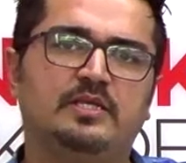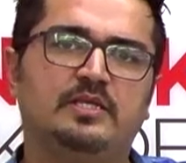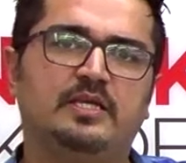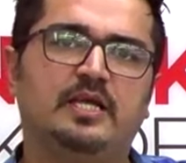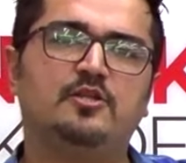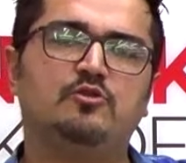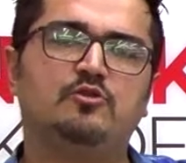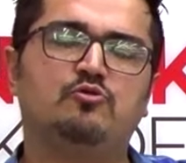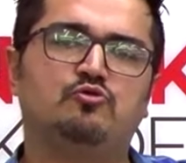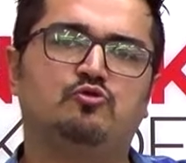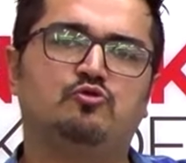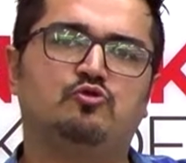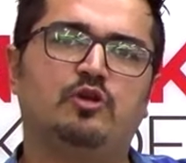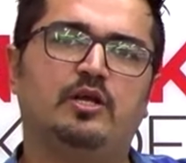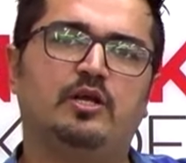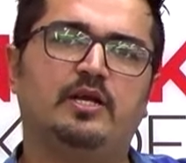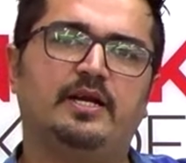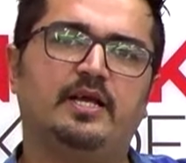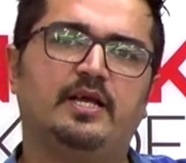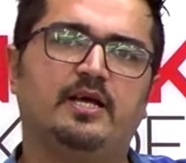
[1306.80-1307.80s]
7 gün
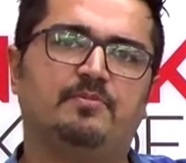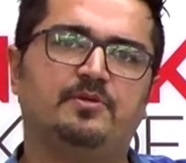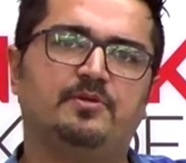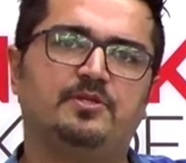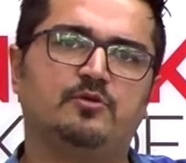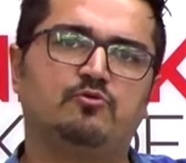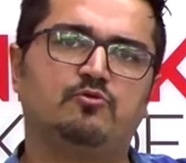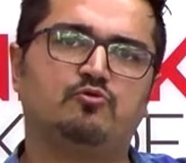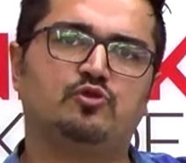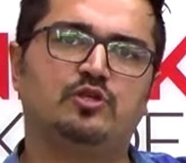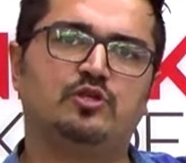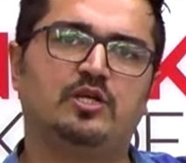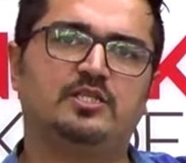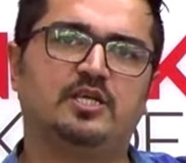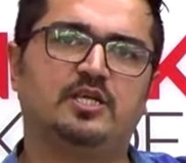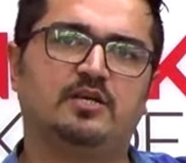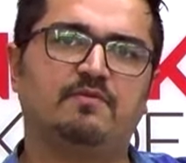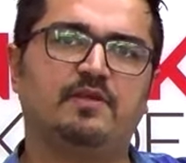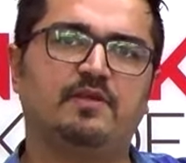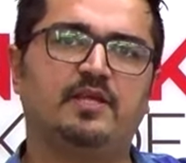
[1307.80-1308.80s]
süreyle ne yapacak?
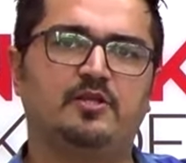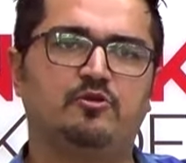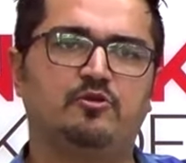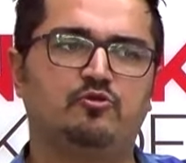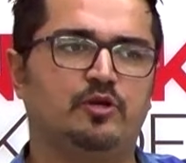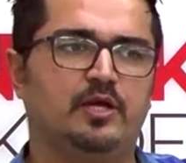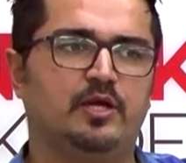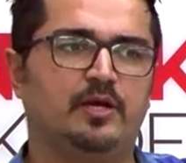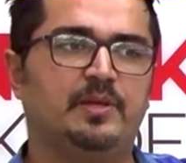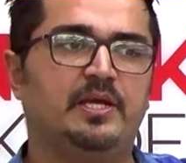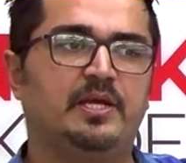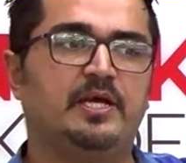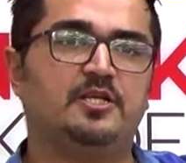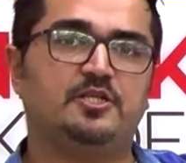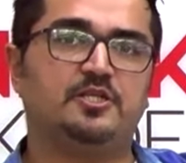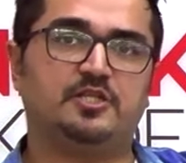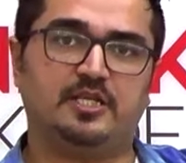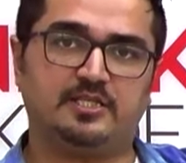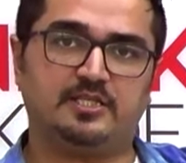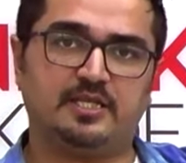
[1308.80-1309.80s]
Uzayacak ve 7 güne.
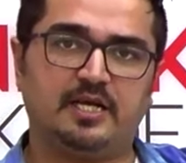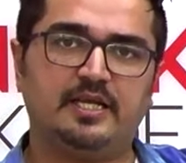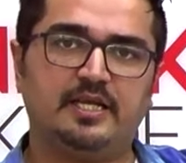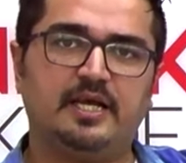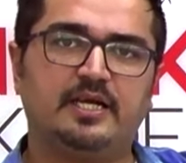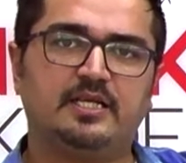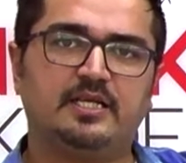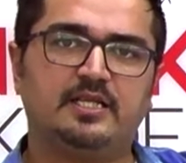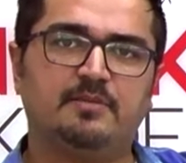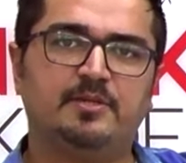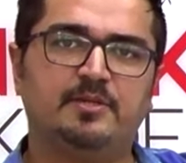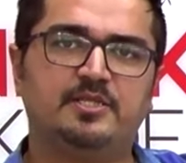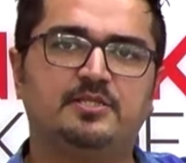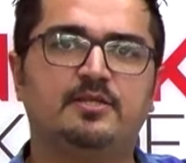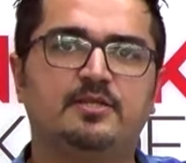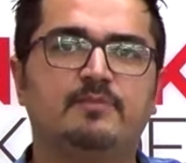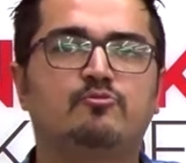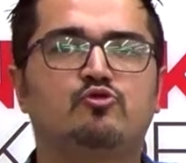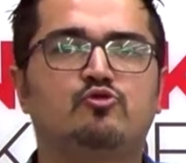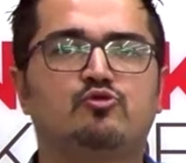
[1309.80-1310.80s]
Ceza
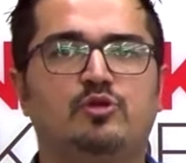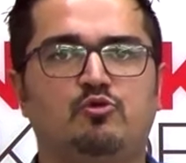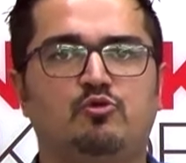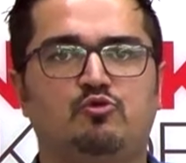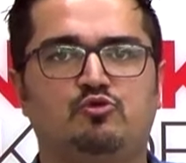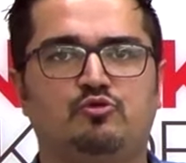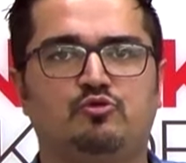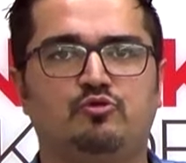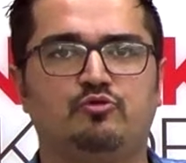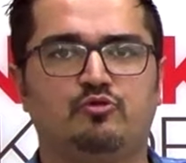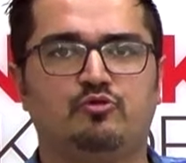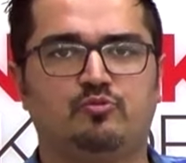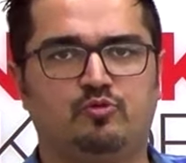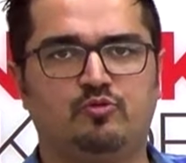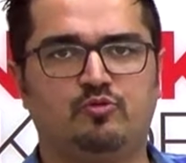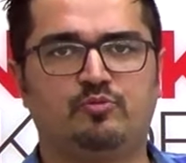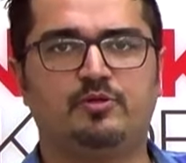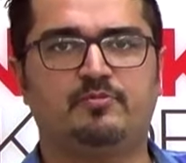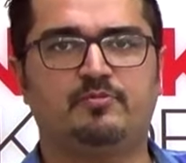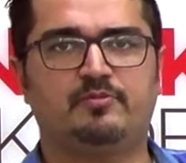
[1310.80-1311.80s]
yargılamasında bu süre 3 gündür.
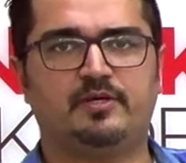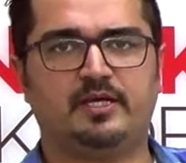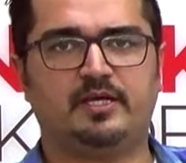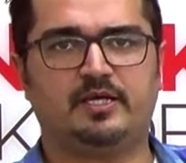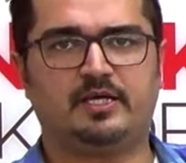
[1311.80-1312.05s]
Bunu birbirine